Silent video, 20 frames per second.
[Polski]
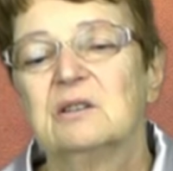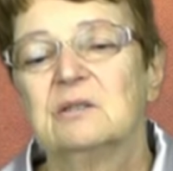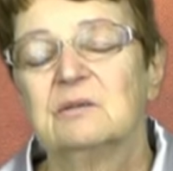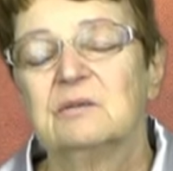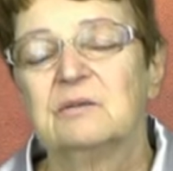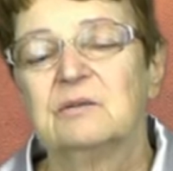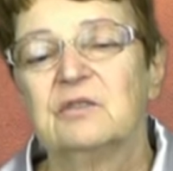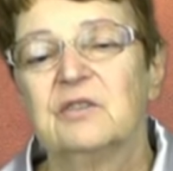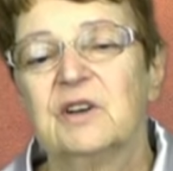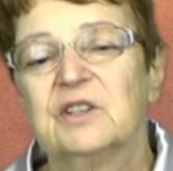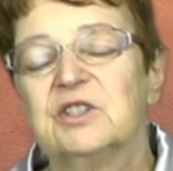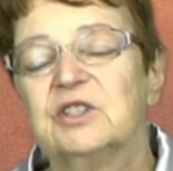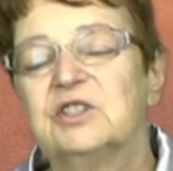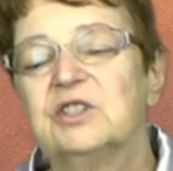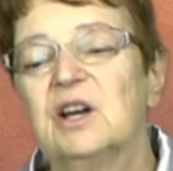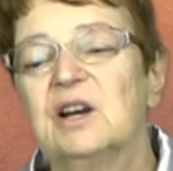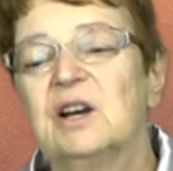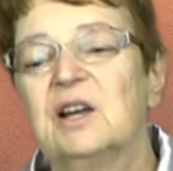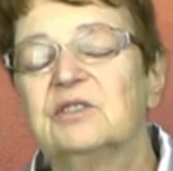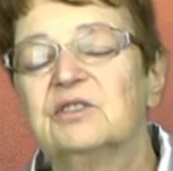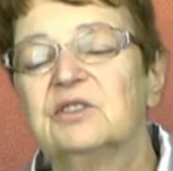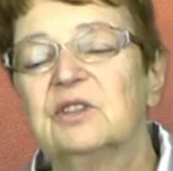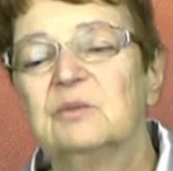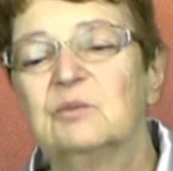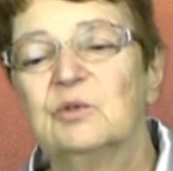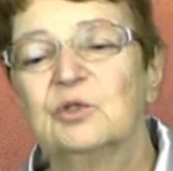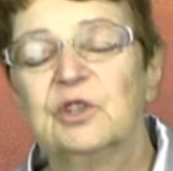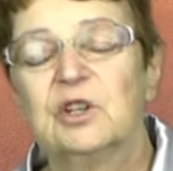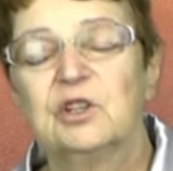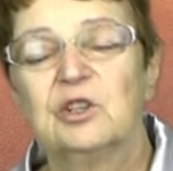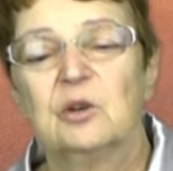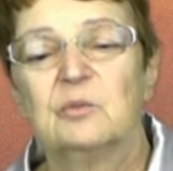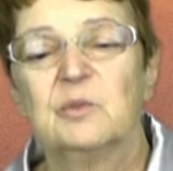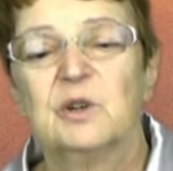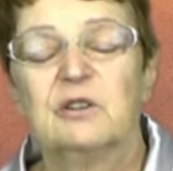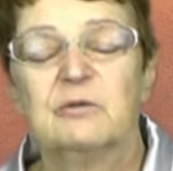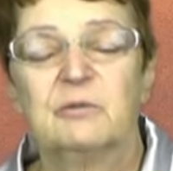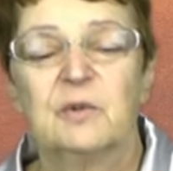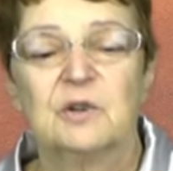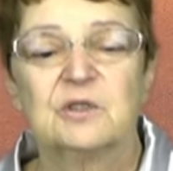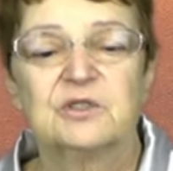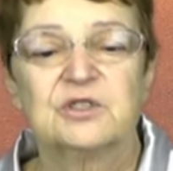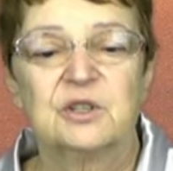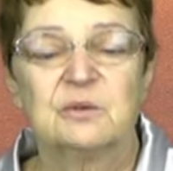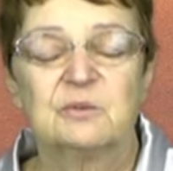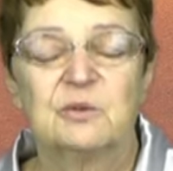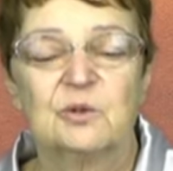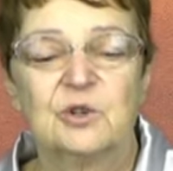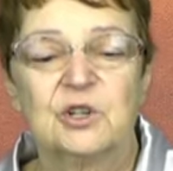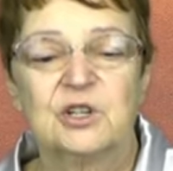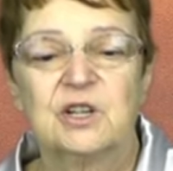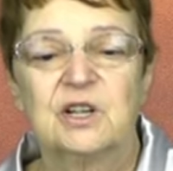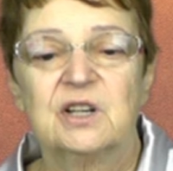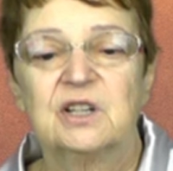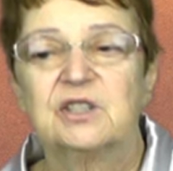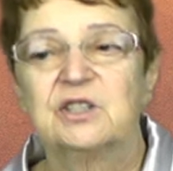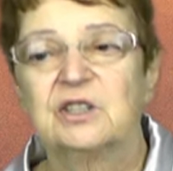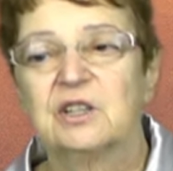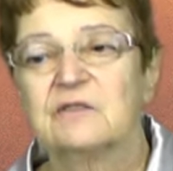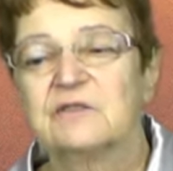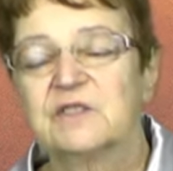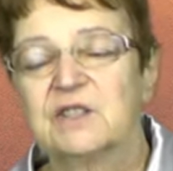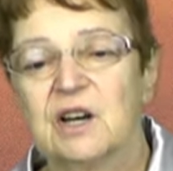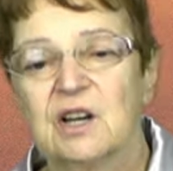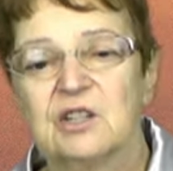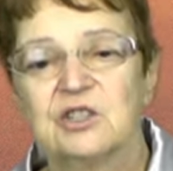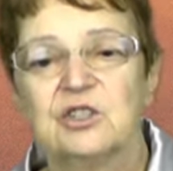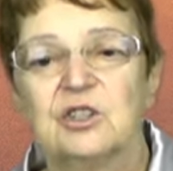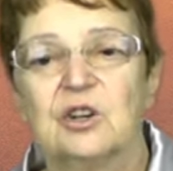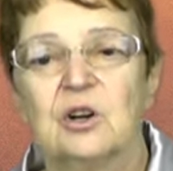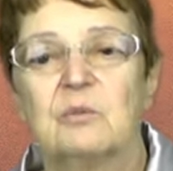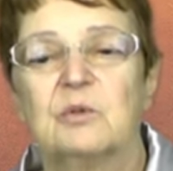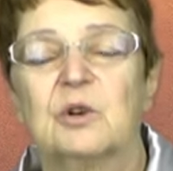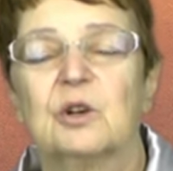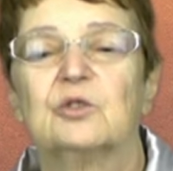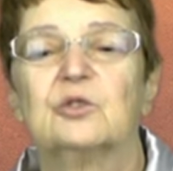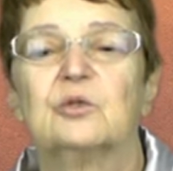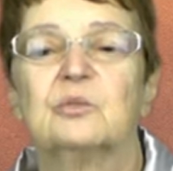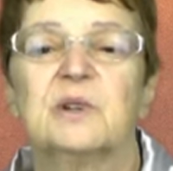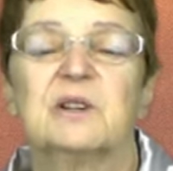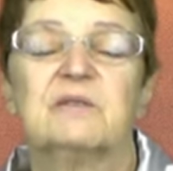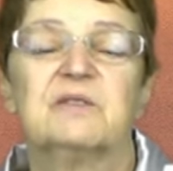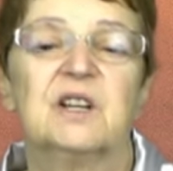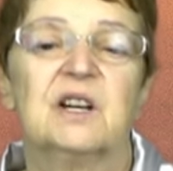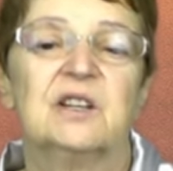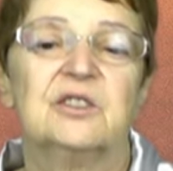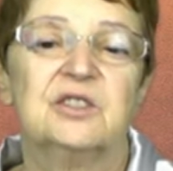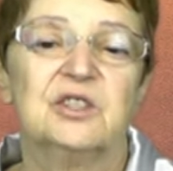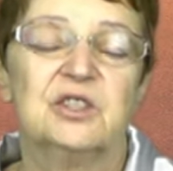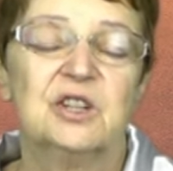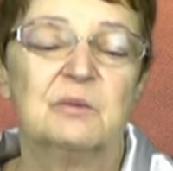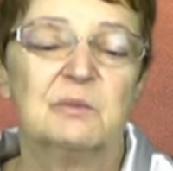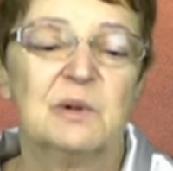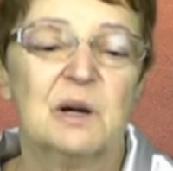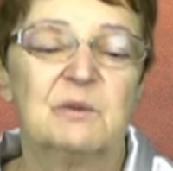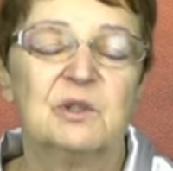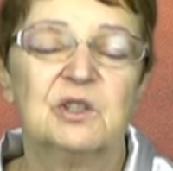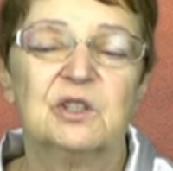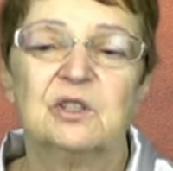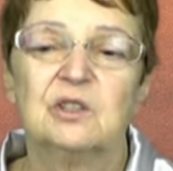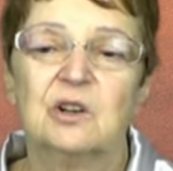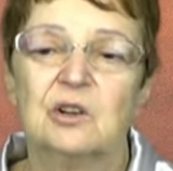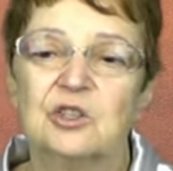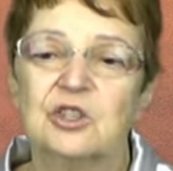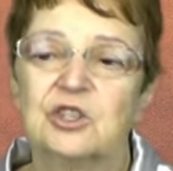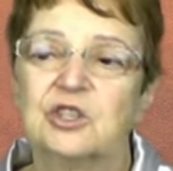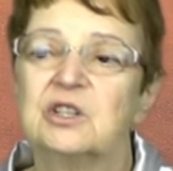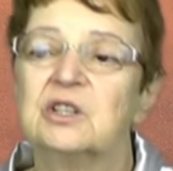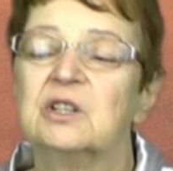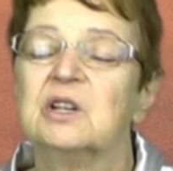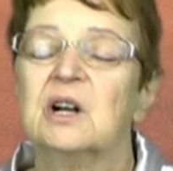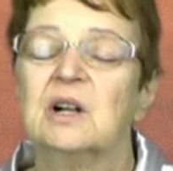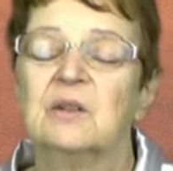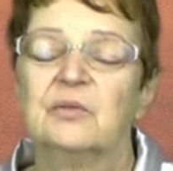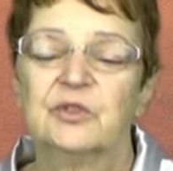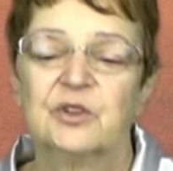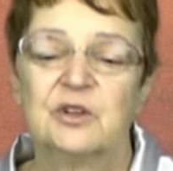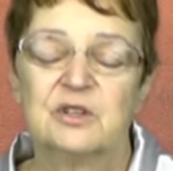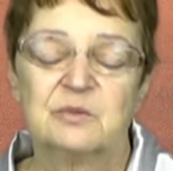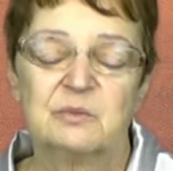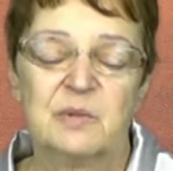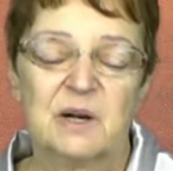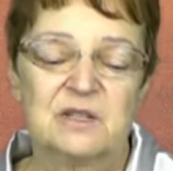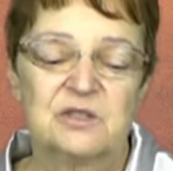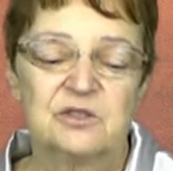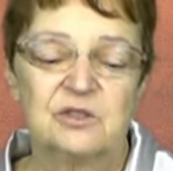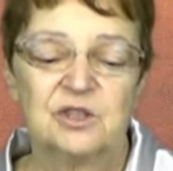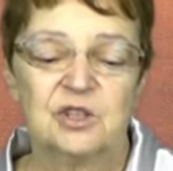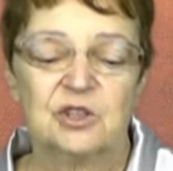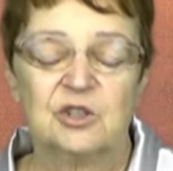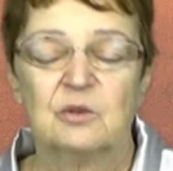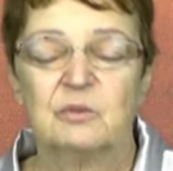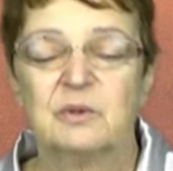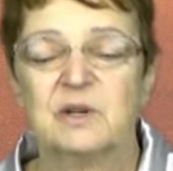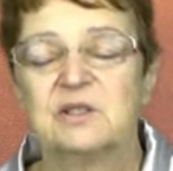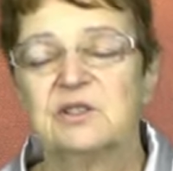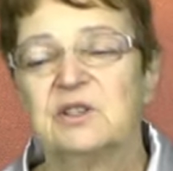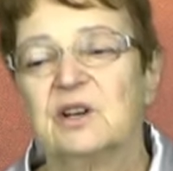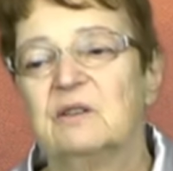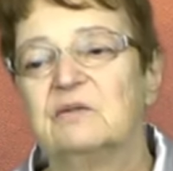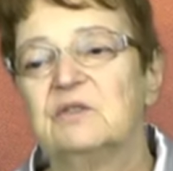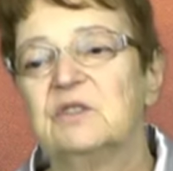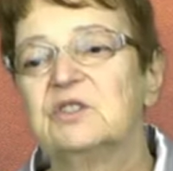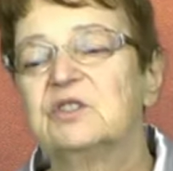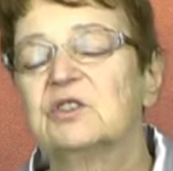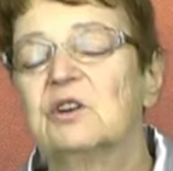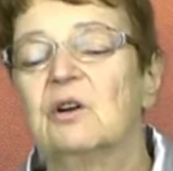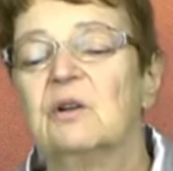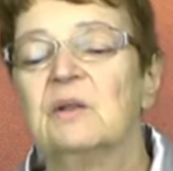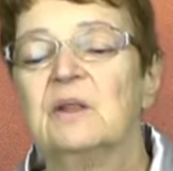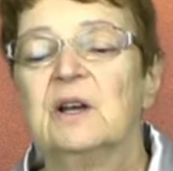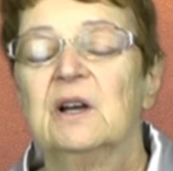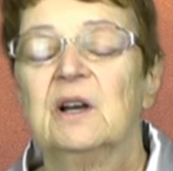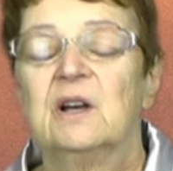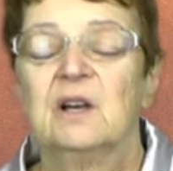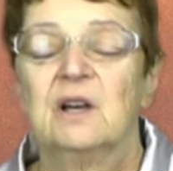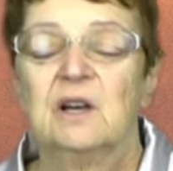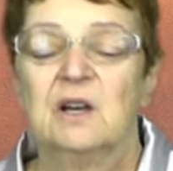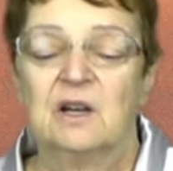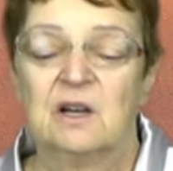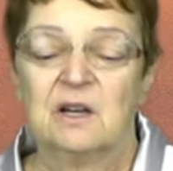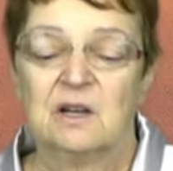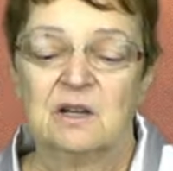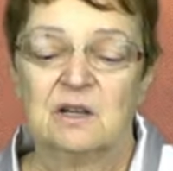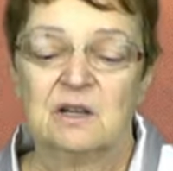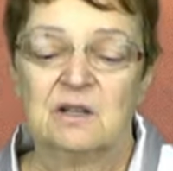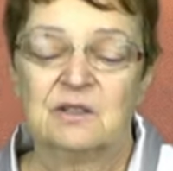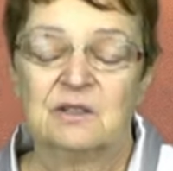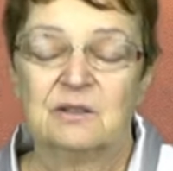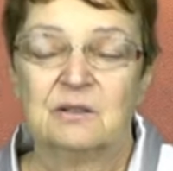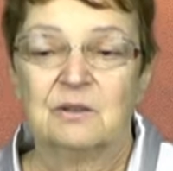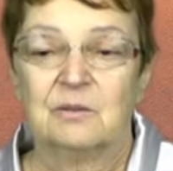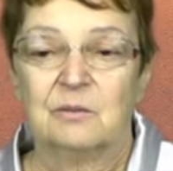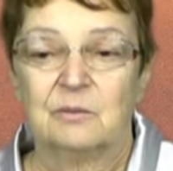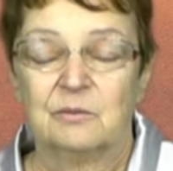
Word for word: 20 y, lat temu ten obieg w Polsce był 6, ten wskaźnik obrotu, prawda? A dzisiaj mamy tylko 3. To jest bardzo niedobre zjawisko. Y,